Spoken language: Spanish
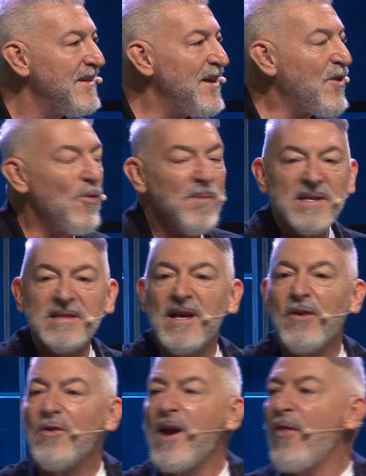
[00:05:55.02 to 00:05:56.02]
y
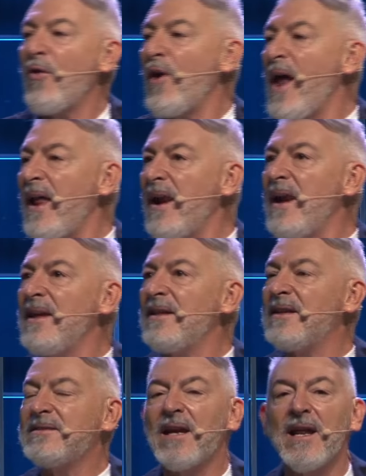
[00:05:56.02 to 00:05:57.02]
comenzaron a adorarle y
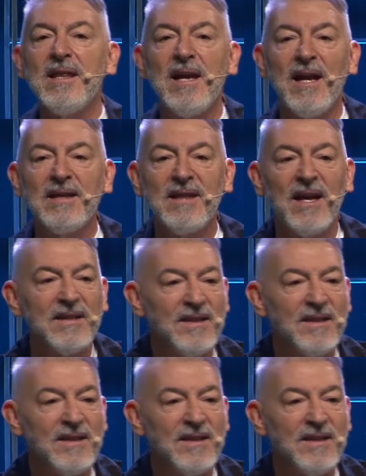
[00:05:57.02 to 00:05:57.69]
detrás del altar